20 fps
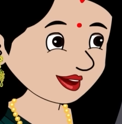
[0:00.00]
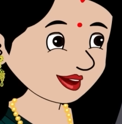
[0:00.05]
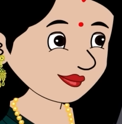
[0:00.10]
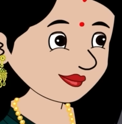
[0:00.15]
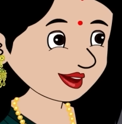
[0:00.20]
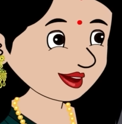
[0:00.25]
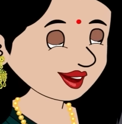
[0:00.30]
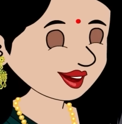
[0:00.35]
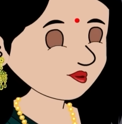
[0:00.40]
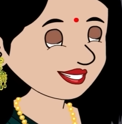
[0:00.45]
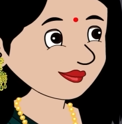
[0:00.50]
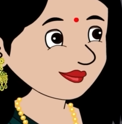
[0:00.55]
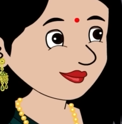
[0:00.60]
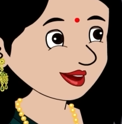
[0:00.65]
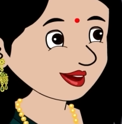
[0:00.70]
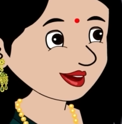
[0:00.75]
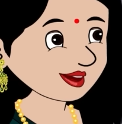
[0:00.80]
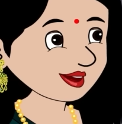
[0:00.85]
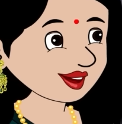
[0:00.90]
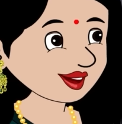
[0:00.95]
और फिर कुछ
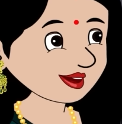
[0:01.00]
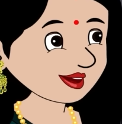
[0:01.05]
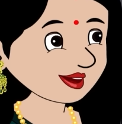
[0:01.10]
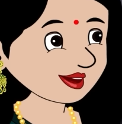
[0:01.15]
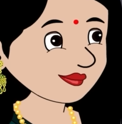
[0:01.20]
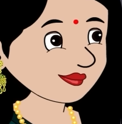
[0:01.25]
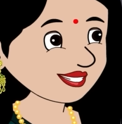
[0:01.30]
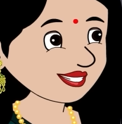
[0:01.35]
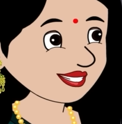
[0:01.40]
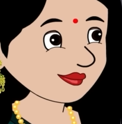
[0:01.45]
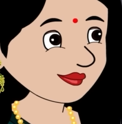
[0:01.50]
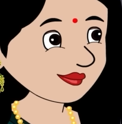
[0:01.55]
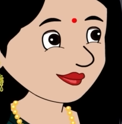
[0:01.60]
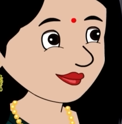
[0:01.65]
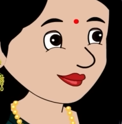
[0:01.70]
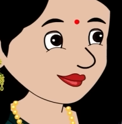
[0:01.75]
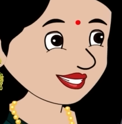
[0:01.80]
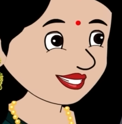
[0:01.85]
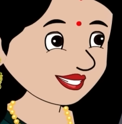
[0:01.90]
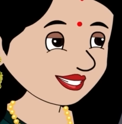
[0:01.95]
और खा लेते हैं
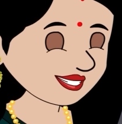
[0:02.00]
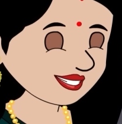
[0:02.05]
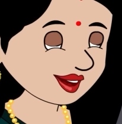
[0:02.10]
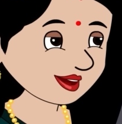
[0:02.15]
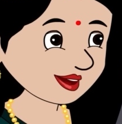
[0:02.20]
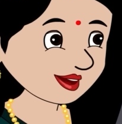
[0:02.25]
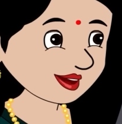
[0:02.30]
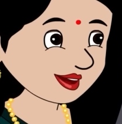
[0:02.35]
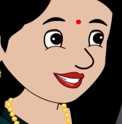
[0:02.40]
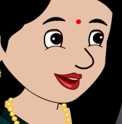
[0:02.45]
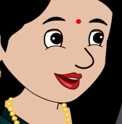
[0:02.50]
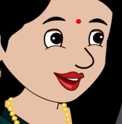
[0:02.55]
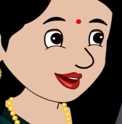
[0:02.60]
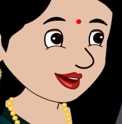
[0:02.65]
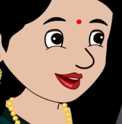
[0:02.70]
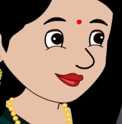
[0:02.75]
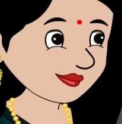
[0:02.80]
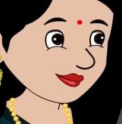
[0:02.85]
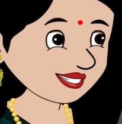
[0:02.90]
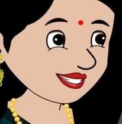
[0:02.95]
जिसके कारण खाना
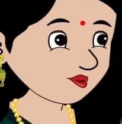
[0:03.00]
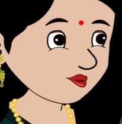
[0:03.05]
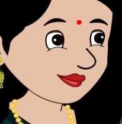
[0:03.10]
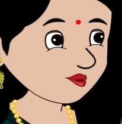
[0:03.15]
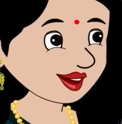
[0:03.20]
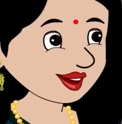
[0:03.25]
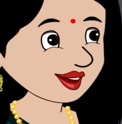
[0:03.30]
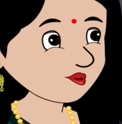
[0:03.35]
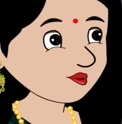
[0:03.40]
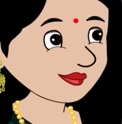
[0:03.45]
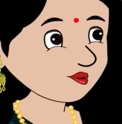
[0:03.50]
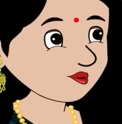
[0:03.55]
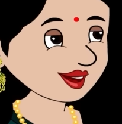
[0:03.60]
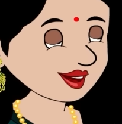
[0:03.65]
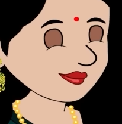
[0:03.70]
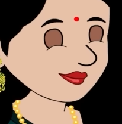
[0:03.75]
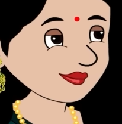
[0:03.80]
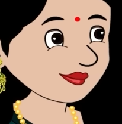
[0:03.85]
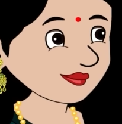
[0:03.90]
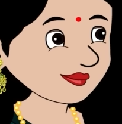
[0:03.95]
हमेशा बच जाता है
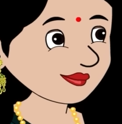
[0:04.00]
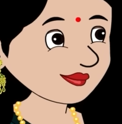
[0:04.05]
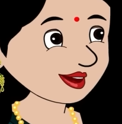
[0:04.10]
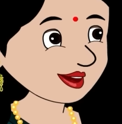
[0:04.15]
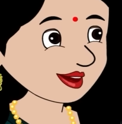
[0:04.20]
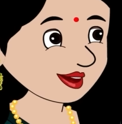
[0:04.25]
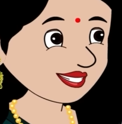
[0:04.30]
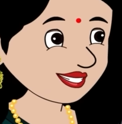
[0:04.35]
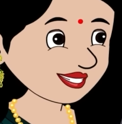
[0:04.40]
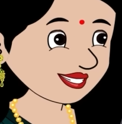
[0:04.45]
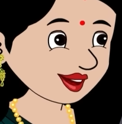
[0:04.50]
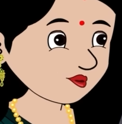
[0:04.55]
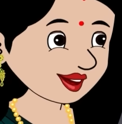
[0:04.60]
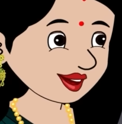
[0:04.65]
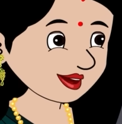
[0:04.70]
ऐसे ही कल